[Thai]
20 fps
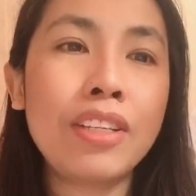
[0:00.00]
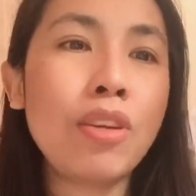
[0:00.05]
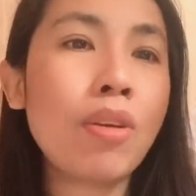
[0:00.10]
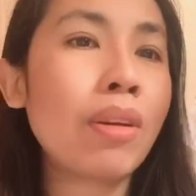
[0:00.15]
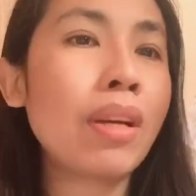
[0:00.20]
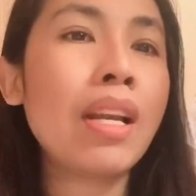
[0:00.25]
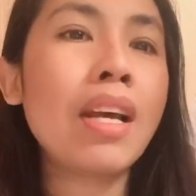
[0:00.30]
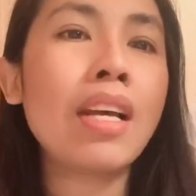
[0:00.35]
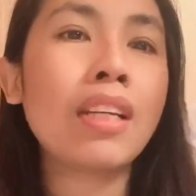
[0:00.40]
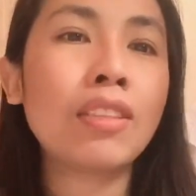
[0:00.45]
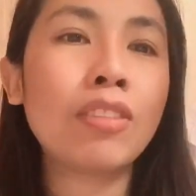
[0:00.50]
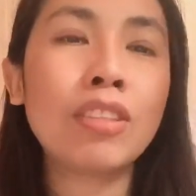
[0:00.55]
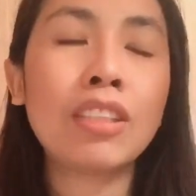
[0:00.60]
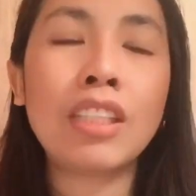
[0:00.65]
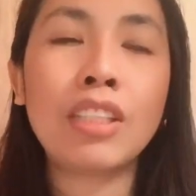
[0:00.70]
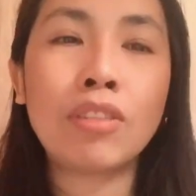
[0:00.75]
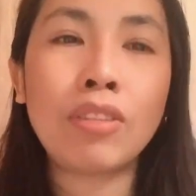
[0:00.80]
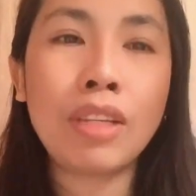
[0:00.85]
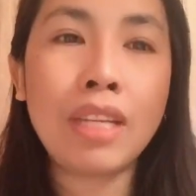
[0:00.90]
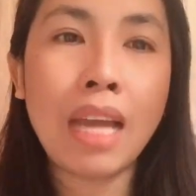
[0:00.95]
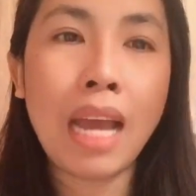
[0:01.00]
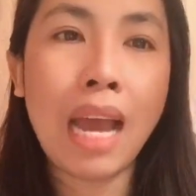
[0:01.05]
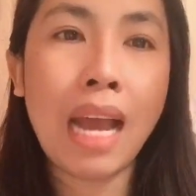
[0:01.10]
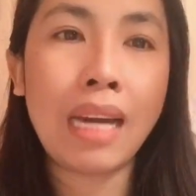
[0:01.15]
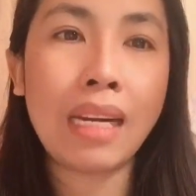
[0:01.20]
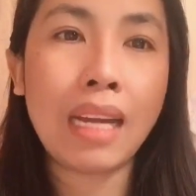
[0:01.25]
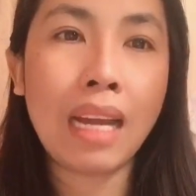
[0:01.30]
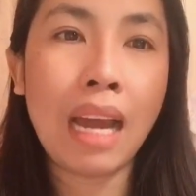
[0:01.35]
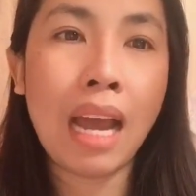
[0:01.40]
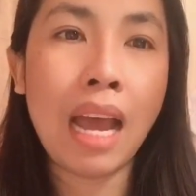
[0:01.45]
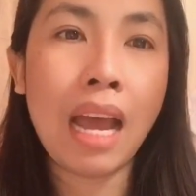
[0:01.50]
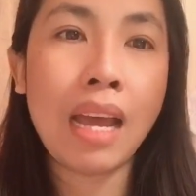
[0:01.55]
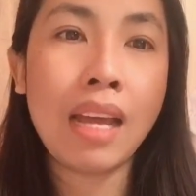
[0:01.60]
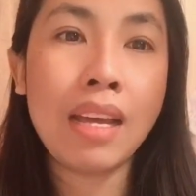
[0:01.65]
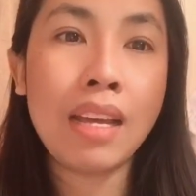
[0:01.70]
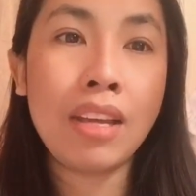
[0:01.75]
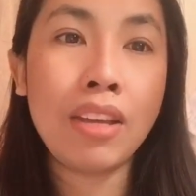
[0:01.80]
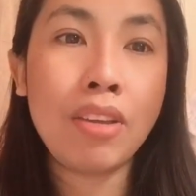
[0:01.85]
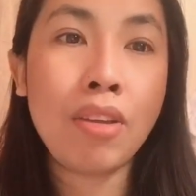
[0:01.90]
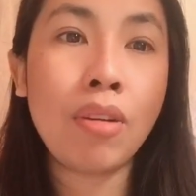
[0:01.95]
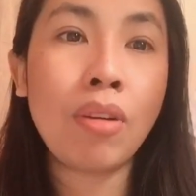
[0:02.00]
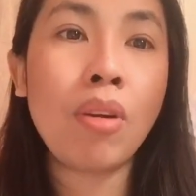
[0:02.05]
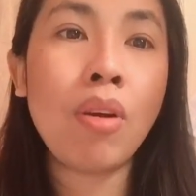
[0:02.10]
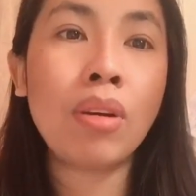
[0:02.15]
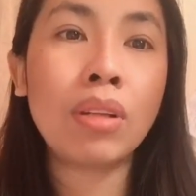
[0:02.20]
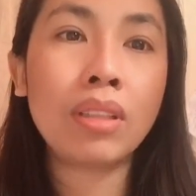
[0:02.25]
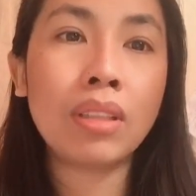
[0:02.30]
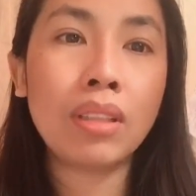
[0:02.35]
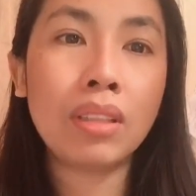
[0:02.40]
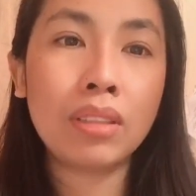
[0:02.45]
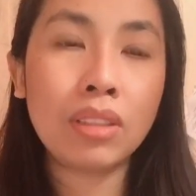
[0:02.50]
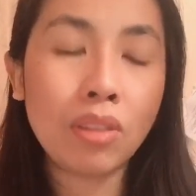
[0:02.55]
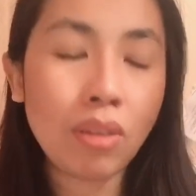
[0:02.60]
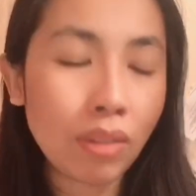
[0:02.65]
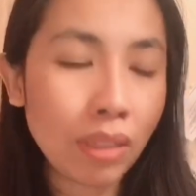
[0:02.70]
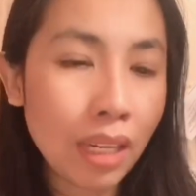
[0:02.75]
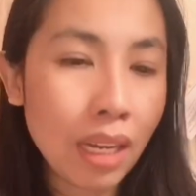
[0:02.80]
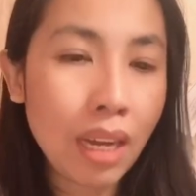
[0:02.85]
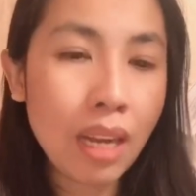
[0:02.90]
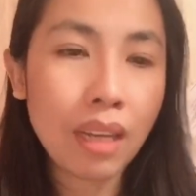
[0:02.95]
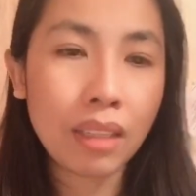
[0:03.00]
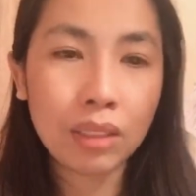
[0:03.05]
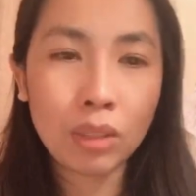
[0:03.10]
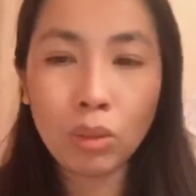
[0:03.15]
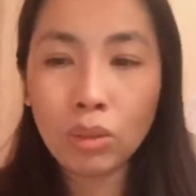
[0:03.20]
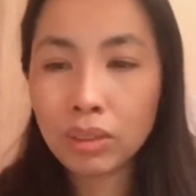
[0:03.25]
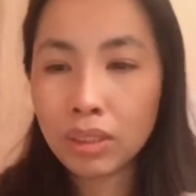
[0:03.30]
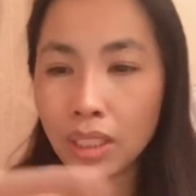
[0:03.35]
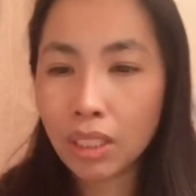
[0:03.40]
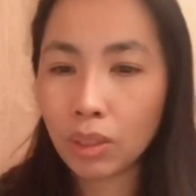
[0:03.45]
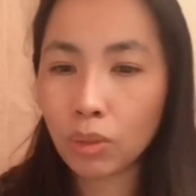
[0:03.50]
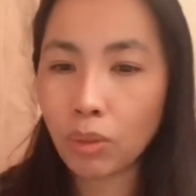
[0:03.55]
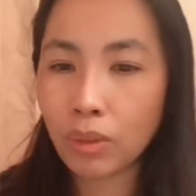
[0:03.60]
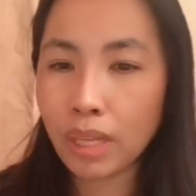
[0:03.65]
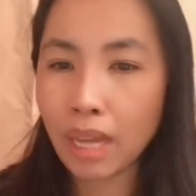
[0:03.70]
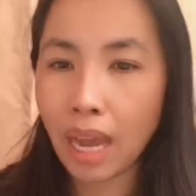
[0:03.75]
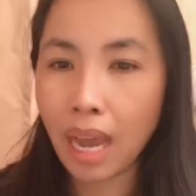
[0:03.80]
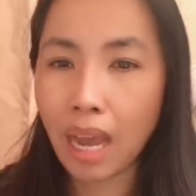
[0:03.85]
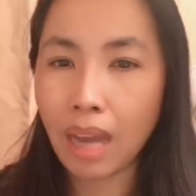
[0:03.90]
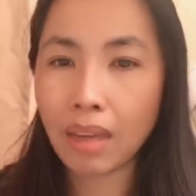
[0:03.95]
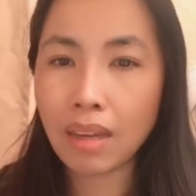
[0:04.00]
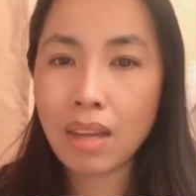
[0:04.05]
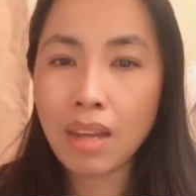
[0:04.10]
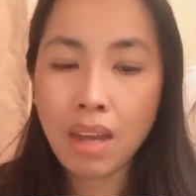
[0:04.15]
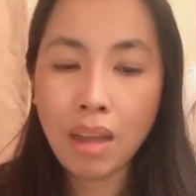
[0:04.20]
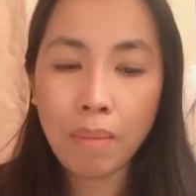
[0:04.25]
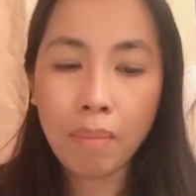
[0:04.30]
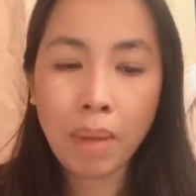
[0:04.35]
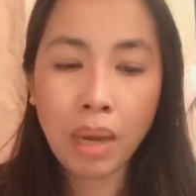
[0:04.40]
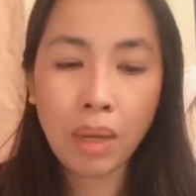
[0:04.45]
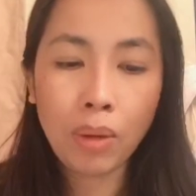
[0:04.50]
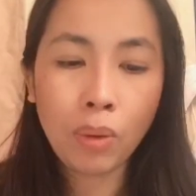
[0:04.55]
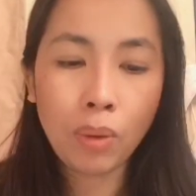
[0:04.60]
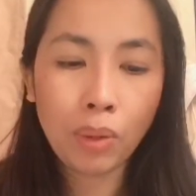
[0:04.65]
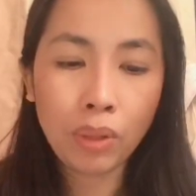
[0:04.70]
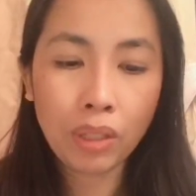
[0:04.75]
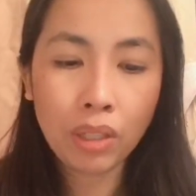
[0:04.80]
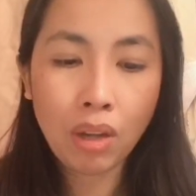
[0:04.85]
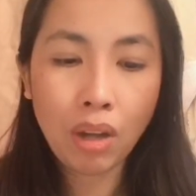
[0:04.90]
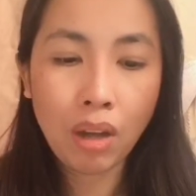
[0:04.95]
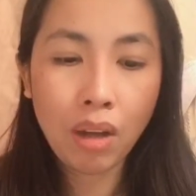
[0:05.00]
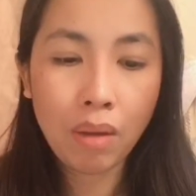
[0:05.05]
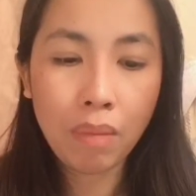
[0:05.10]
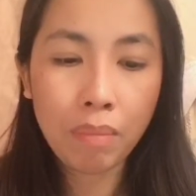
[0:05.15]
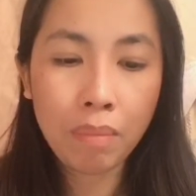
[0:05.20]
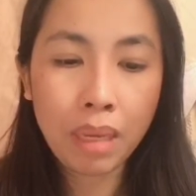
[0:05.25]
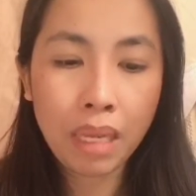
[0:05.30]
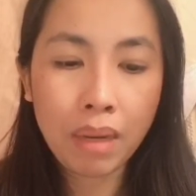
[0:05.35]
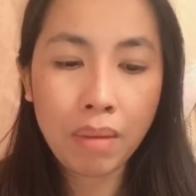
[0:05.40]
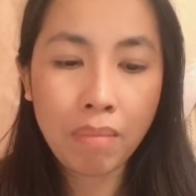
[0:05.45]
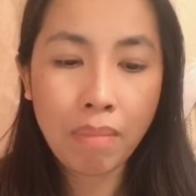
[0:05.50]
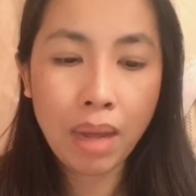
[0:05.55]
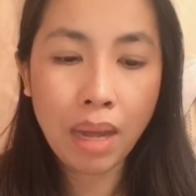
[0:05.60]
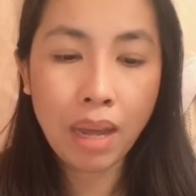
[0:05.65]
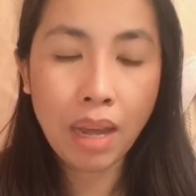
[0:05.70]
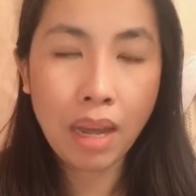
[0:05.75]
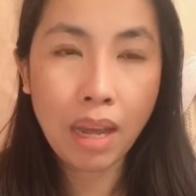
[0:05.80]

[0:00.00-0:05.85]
ยกเลิกทุกสิ่งทุกอย่างนะคะ ยกเลิกยกเลิกทุกสิ่งทุกอย่าง บางคนก็บินมา